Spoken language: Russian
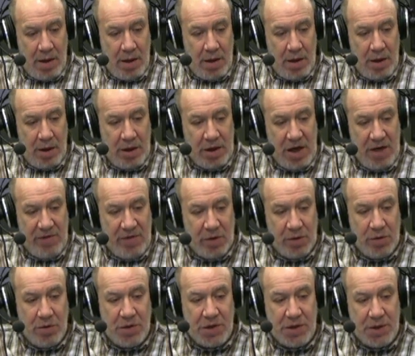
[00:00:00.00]
Э, я
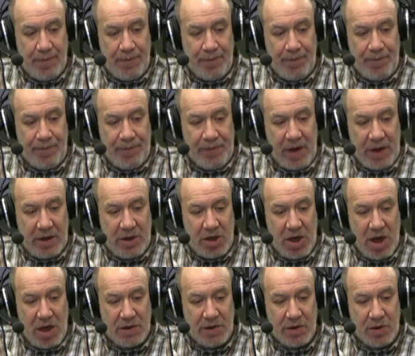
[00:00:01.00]
вернусь к
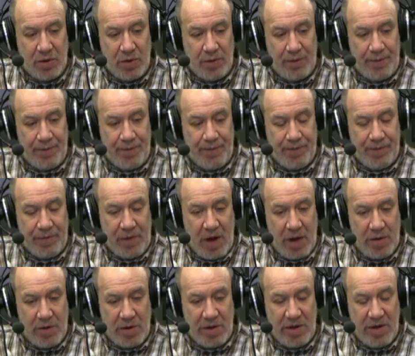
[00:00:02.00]
шансу,
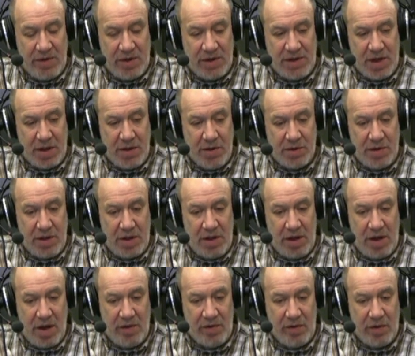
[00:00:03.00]
который давал союзный
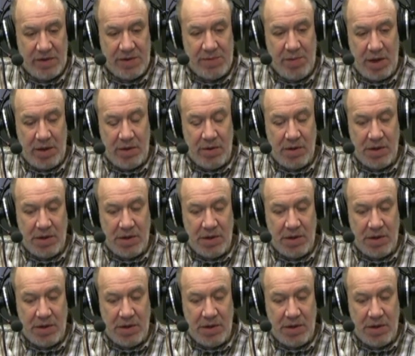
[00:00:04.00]
договор. С моей угу.